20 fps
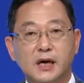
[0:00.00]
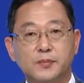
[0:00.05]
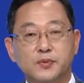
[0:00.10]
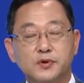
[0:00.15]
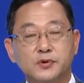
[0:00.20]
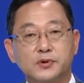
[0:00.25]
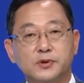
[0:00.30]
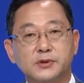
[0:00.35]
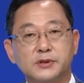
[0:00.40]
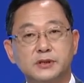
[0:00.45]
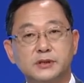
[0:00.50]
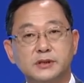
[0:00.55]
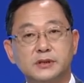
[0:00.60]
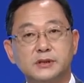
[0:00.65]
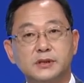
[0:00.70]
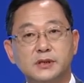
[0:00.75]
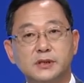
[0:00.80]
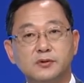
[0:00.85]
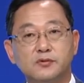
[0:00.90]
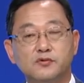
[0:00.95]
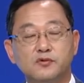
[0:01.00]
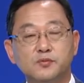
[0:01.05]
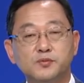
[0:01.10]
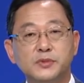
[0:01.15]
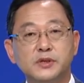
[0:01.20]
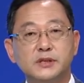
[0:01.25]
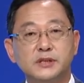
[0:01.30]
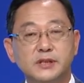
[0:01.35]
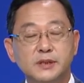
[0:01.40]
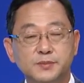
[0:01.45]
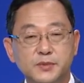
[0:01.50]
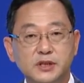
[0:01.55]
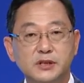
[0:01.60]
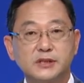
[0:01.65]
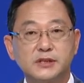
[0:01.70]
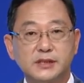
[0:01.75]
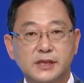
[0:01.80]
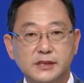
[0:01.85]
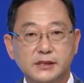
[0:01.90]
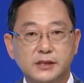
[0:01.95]
앞으로도 저는 국민을
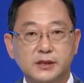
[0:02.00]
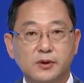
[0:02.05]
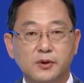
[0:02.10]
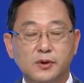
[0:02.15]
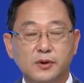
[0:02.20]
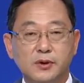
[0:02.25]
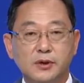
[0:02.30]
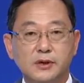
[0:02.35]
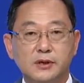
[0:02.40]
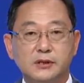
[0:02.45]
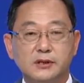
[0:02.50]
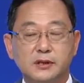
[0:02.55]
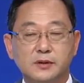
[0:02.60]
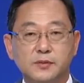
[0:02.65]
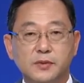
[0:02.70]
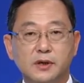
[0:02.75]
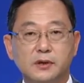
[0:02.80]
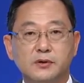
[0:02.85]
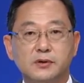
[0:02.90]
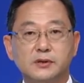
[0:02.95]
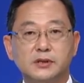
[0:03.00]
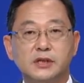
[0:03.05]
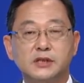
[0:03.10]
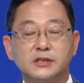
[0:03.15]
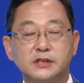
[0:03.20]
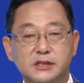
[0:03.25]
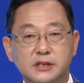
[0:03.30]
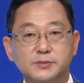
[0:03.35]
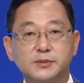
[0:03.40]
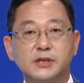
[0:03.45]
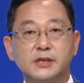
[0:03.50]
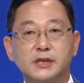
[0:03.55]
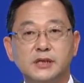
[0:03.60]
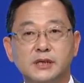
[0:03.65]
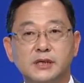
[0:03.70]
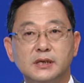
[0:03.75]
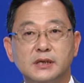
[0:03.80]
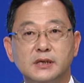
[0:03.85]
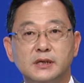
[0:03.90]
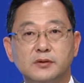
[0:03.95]
섬기는 자세로 정말로 열심히